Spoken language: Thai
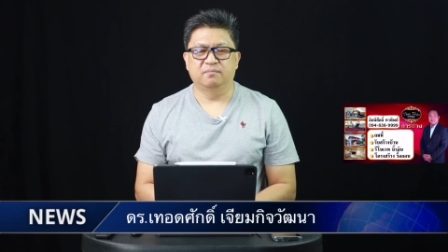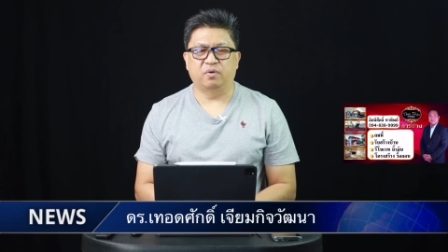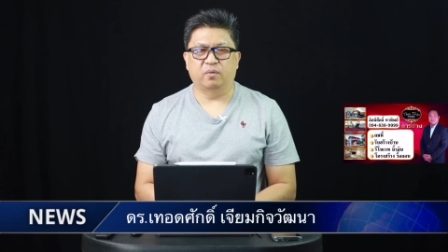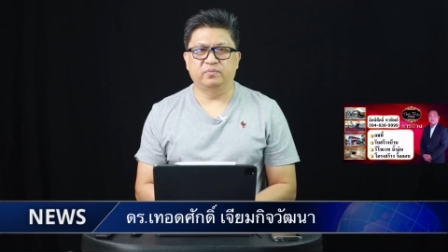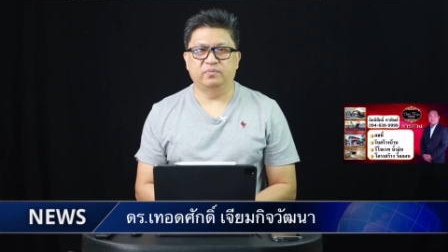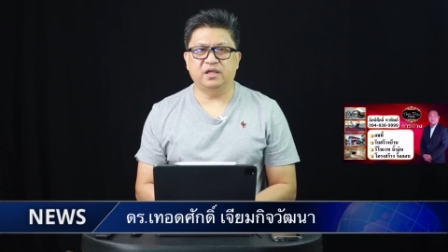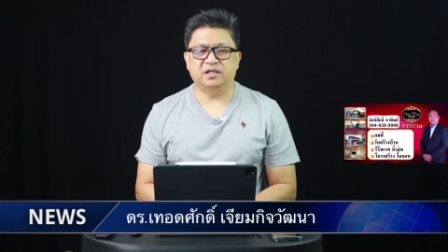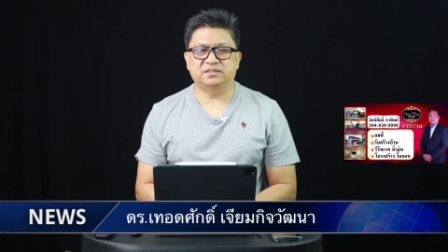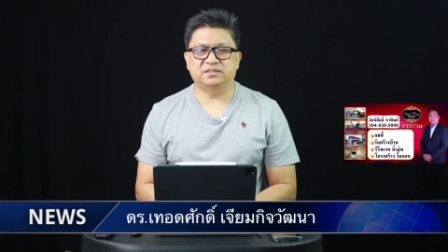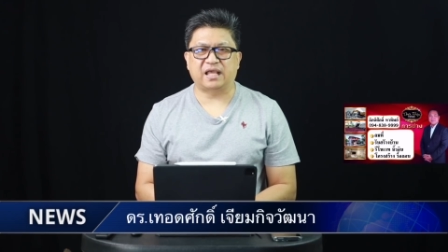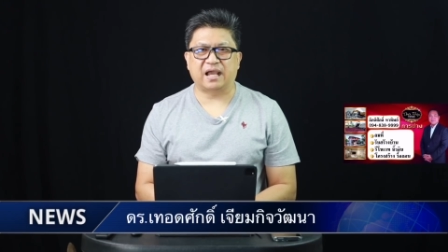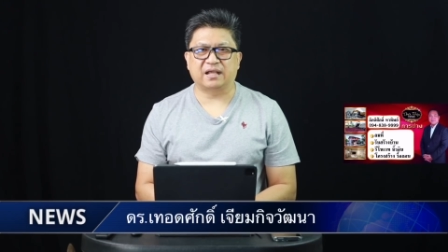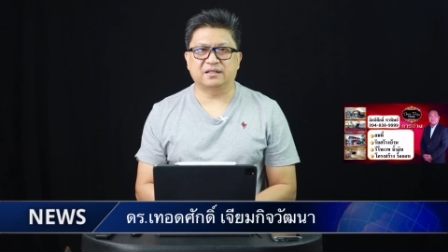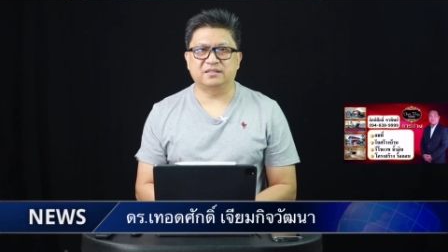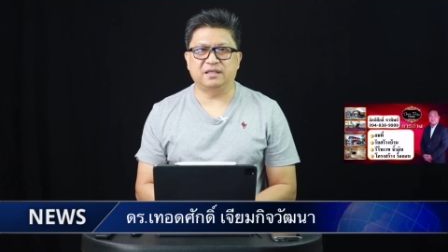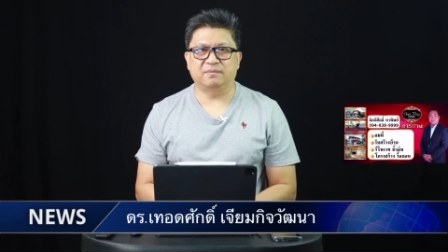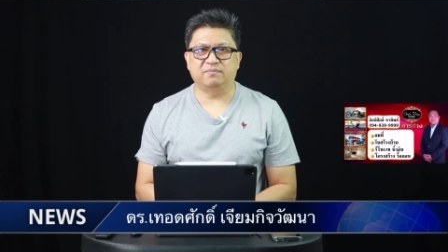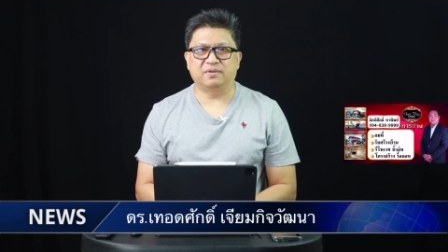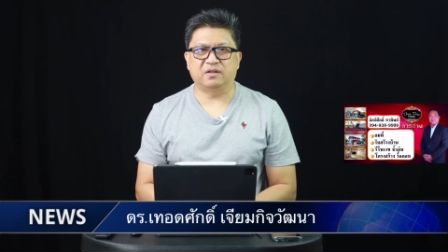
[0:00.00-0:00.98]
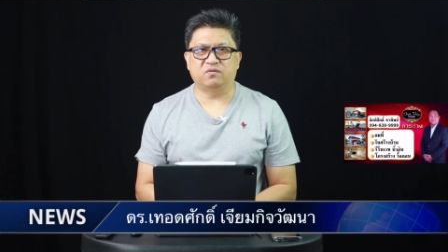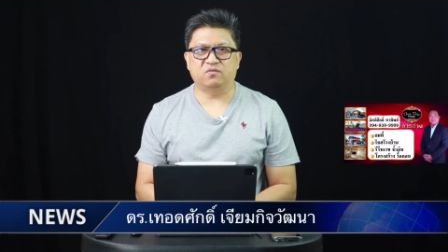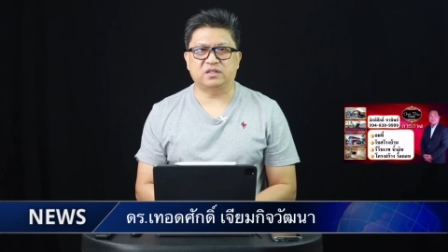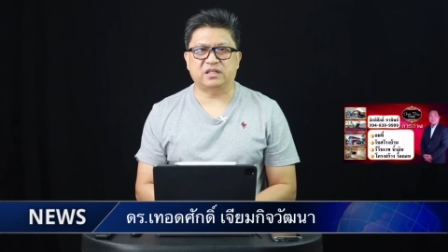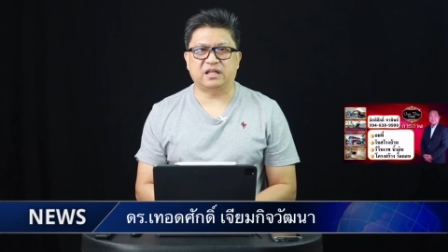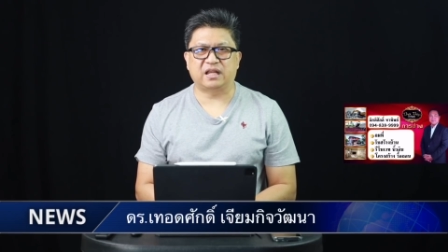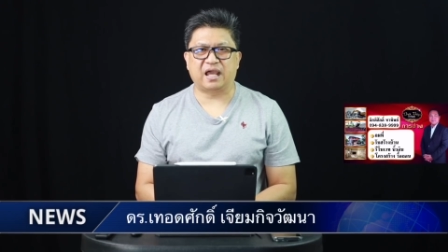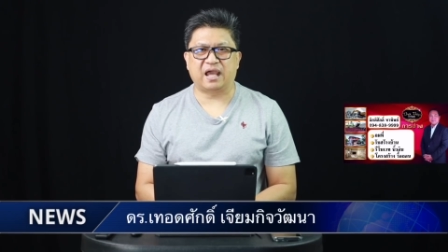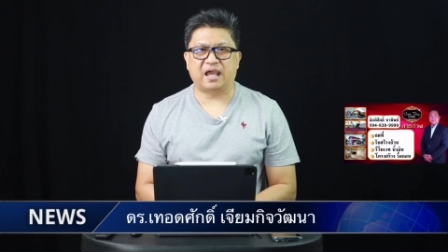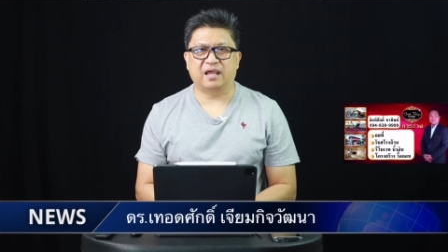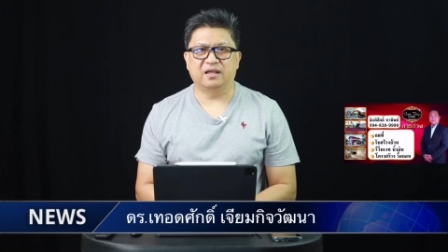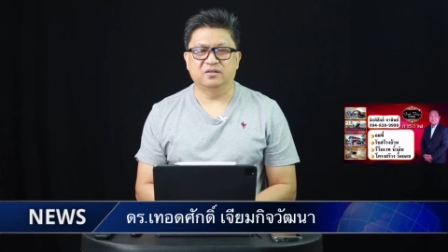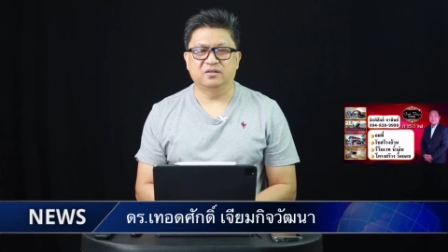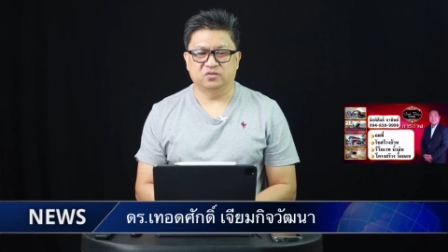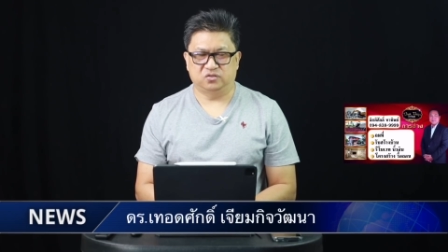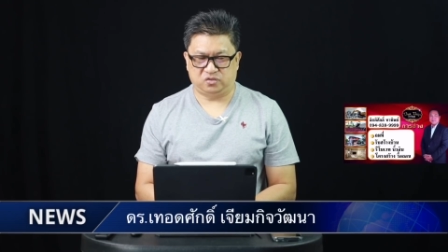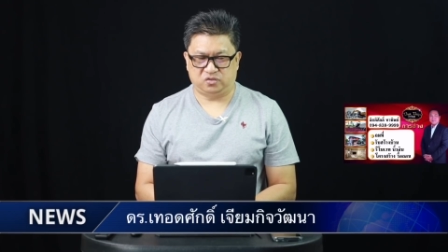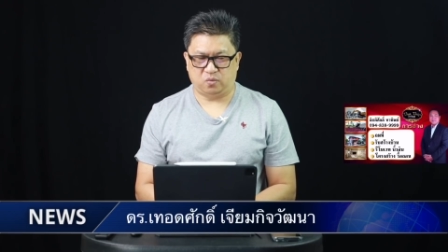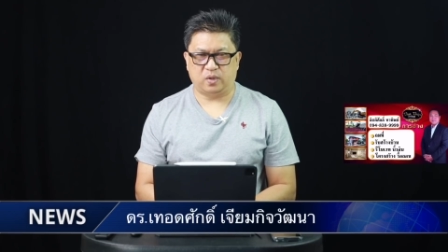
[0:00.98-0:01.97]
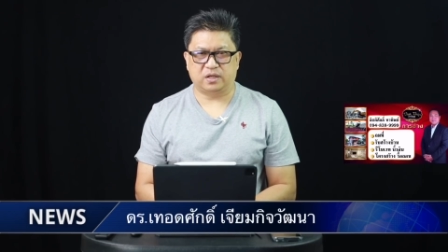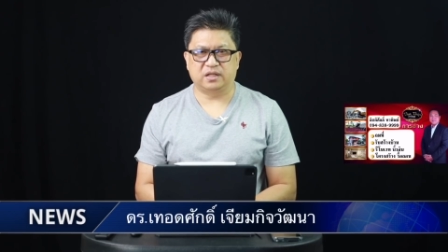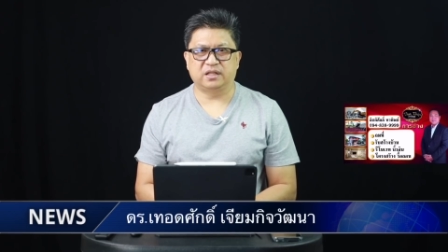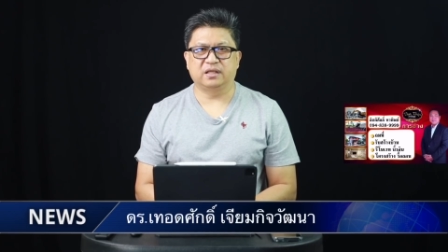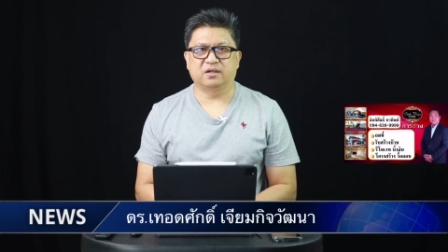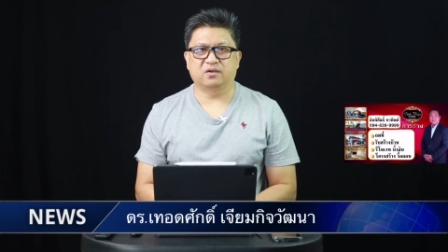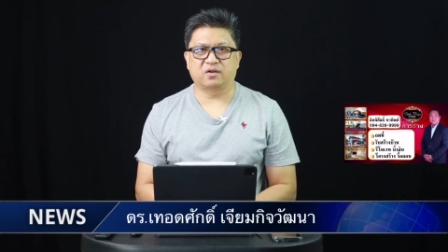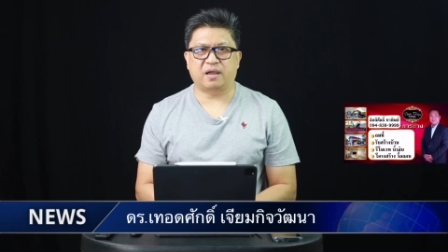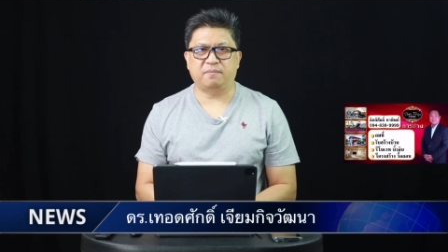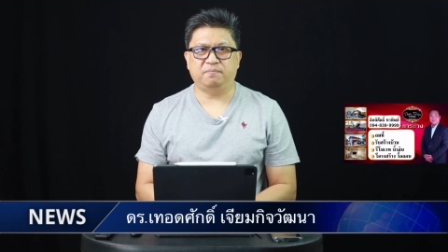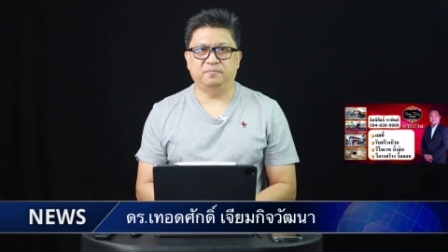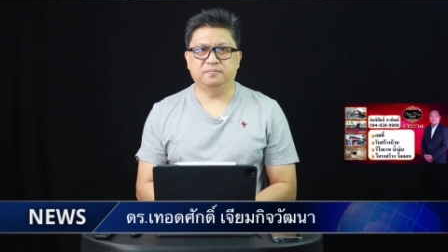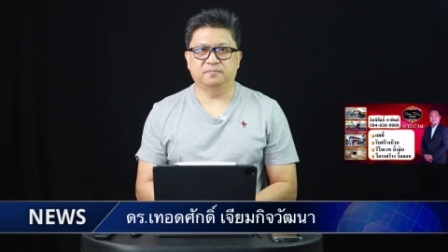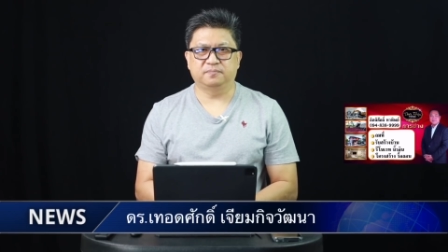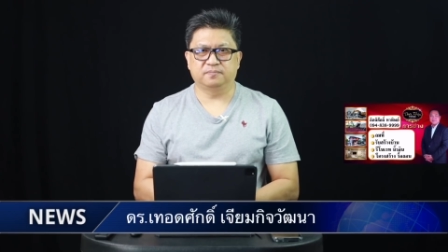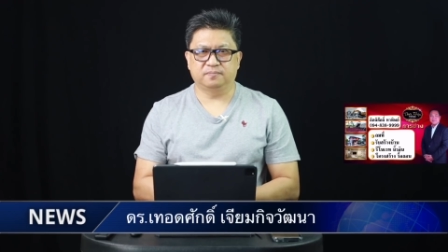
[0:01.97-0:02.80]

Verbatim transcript: ผมเทดศักดิ์จิมกิจวัฒนา สวัสดีครับ